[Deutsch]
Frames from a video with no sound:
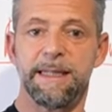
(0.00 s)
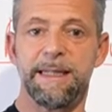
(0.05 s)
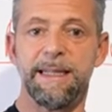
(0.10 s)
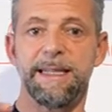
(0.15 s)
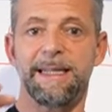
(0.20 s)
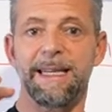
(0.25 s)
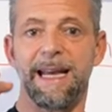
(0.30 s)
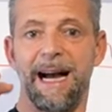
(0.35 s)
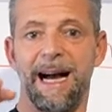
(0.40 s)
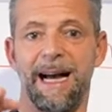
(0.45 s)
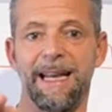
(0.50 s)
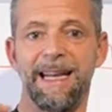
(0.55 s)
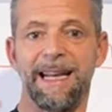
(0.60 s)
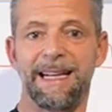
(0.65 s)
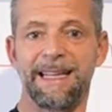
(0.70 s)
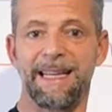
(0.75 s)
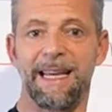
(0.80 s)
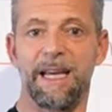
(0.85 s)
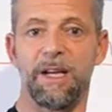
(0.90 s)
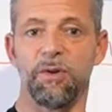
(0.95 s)
diese
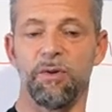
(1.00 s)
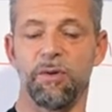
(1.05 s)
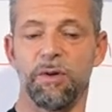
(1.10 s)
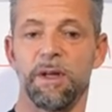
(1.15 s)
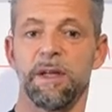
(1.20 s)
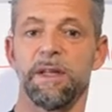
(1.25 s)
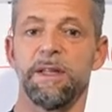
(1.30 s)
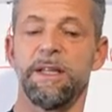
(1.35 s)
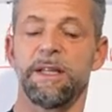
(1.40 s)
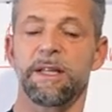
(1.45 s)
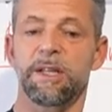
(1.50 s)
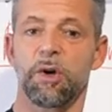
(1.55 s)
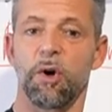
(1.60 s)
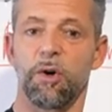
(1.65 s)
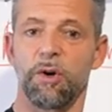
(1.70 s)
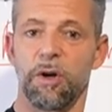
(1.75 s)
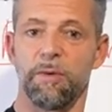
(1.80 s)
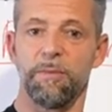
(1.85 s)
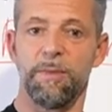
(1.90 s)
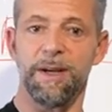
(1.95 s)
Anerkennung nicht
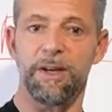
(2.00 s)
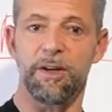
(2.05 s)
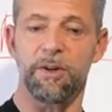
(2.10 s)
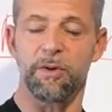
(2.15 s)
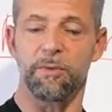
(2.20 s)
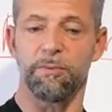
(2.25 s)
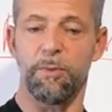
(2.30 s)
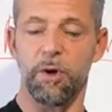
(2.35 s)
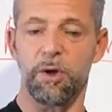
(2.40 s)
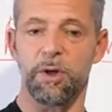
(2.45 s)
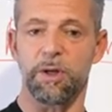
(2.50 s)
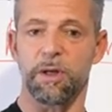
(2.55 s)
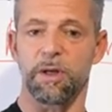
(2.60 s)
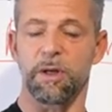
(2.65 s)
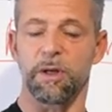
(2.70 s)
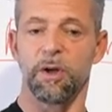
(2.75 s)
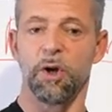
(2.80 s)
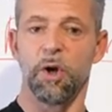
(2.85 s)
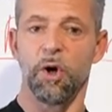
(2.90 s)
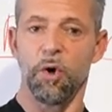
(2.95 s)
gönnen
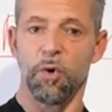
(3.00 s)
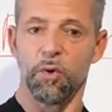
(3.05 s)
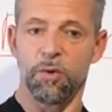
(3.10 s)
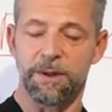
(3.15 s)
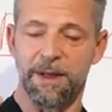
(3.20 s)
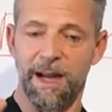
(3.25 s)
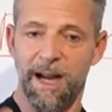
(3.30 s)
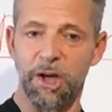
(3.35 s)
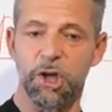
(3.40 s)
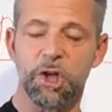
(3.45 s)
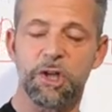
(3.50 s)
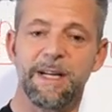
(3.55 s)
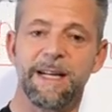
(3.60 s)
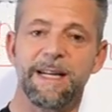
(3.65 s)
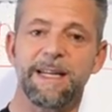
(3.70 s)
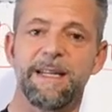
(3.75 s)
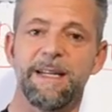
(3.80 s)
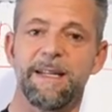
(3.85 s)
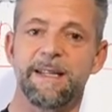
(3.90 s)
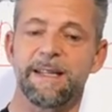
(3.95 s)
möchten. Und da
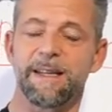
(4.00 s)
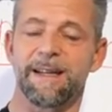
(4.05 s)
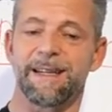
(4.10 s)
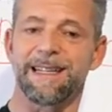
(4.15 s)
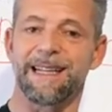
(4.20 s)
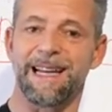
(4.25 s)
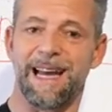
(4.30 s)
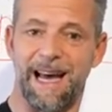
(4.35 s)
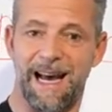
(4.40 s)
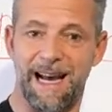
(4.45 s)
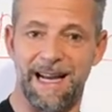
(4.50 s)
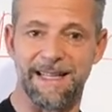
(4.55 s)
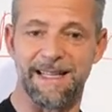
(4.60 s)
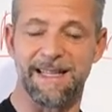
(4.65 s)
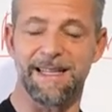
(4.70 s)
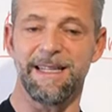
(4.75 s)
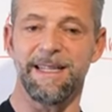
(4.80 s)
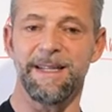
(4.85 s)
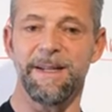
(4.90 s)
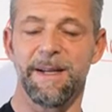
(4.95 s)
steckt dieser
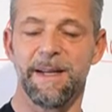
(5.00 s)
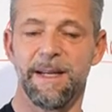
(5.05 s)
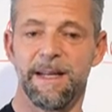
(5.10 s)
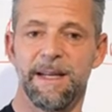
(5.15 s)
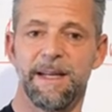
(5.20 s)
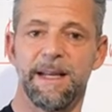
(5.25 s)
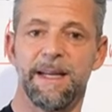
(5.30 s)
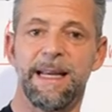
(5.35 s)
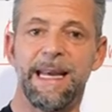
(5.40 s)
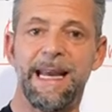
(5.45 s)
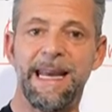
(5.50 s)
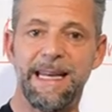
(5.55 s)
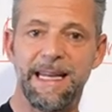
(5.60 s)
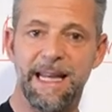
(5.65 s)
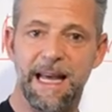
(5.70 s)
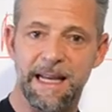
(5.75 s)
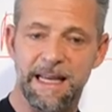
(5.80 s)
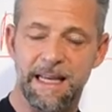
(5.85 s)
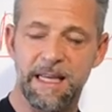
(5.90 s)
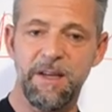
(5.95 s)
krasse
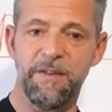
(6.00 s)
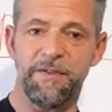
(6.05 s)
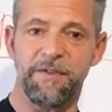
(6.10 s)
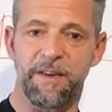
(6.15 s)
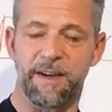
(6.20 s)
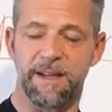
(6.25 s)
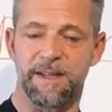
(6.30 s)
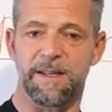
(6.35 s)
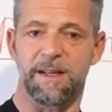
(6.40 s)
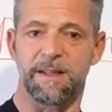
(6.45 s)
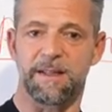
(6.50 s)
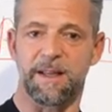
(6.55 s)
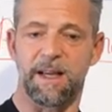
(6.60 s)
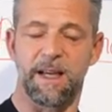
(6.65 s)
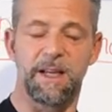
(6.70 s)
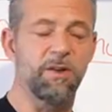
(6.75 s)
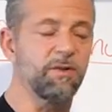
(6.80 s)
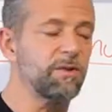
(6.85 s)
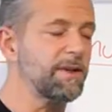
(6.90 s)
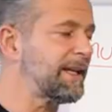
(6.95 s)
Energiefresser
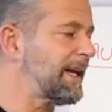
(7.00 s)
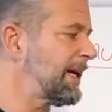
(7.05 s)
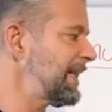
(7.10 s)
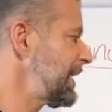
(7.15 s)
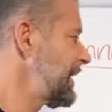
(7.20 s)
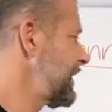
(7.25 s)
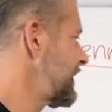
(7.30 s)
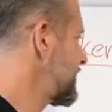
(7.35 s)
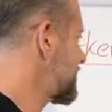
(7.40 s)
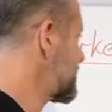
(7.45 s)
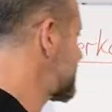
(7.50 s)
drin und der nennt